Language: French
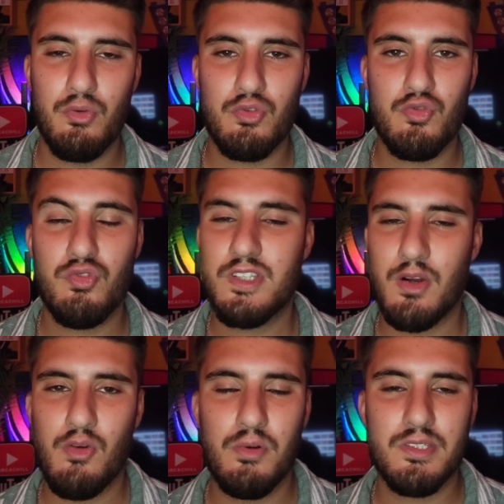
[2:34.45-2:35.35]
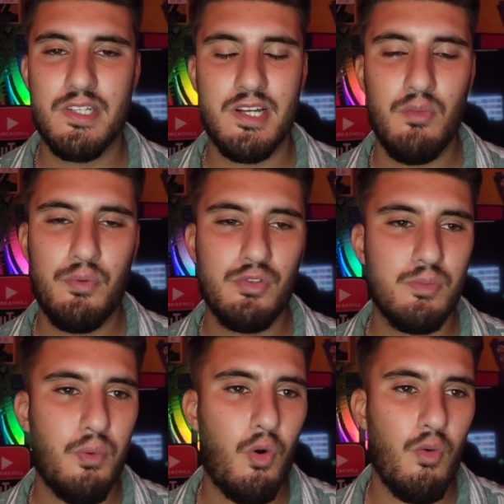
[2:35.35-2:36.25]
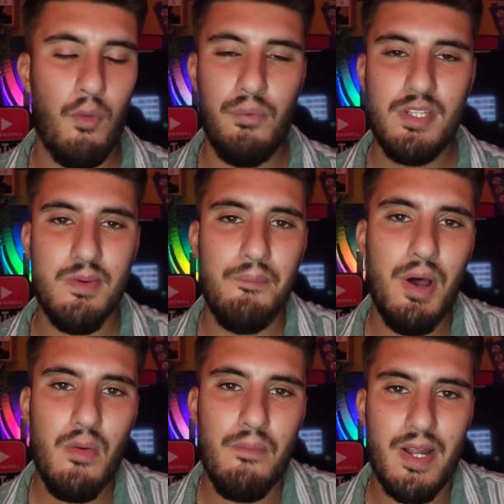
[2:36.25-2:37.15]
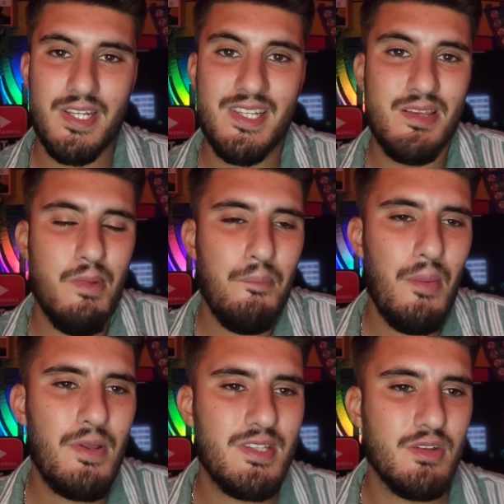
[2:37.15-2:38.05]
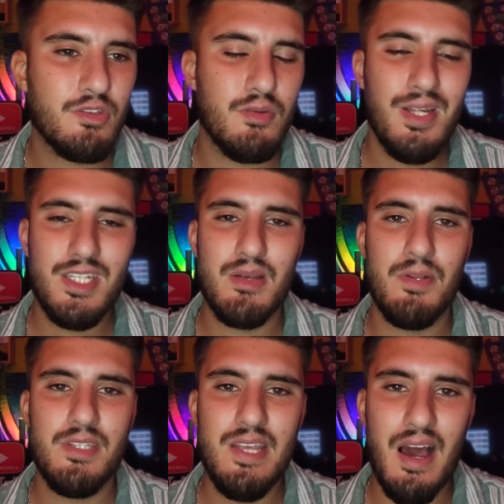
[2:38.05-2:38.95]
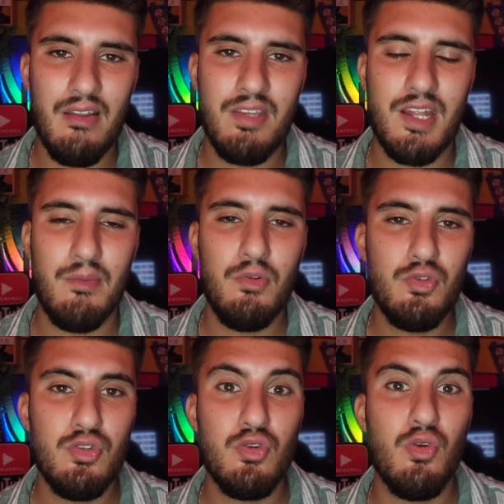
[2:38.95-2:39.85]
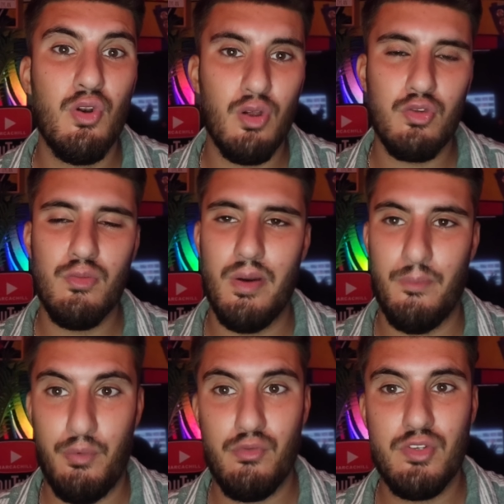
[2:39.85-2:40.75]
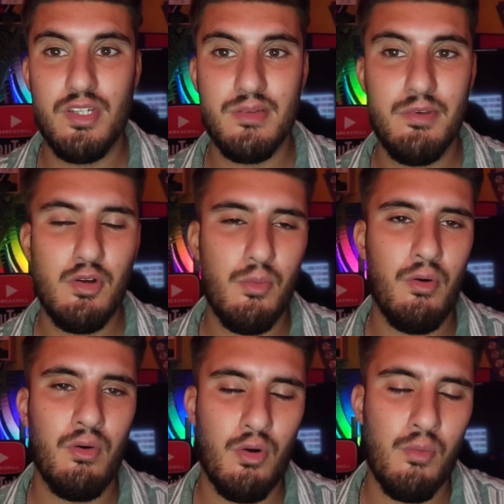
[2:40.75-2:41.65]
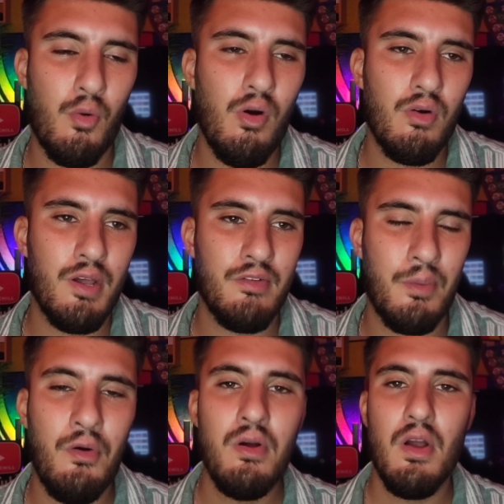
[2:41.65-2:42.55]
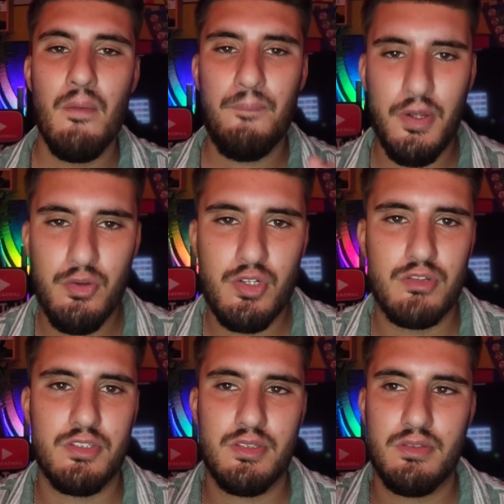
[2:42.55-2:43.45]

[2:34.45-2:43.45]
Donc du coup ça commence déjà. En plus, en plus c'est même pas un match. Il s'est même pas blessé dans un match. Il s'est blessé à l'entraînement juste le lendemain. Pour vous dire les amis comment, comme quoi on a vraiment pas de chance.